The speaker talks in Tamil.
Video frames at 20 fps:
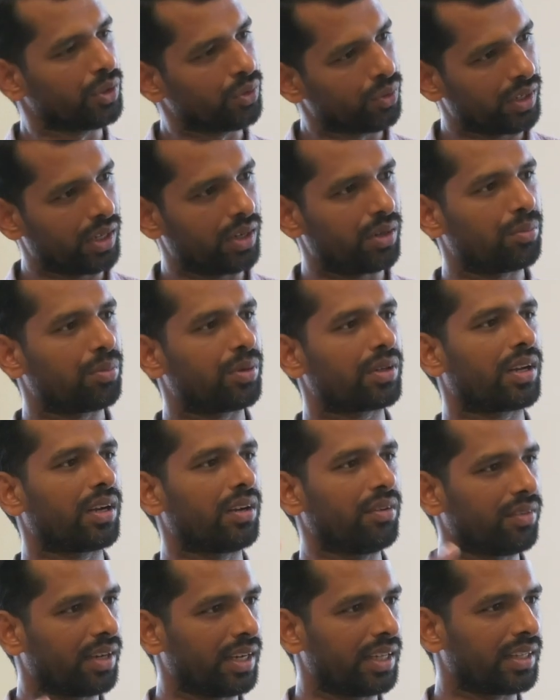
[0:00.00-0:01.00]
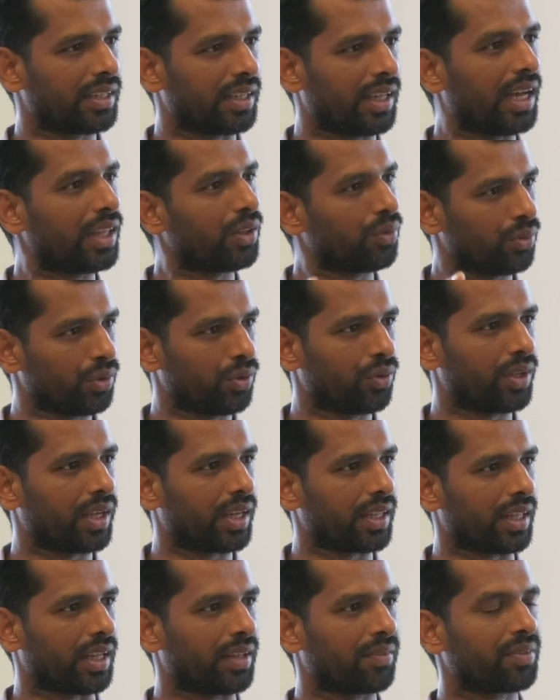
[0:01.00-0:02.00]
யூரியாவை போட்டாலும் விளையுது அதுவும்
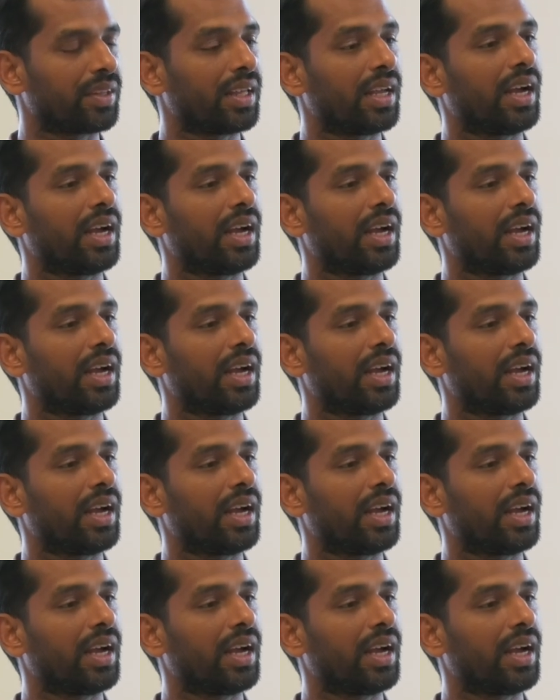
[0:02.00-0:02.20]
யூரியா தான்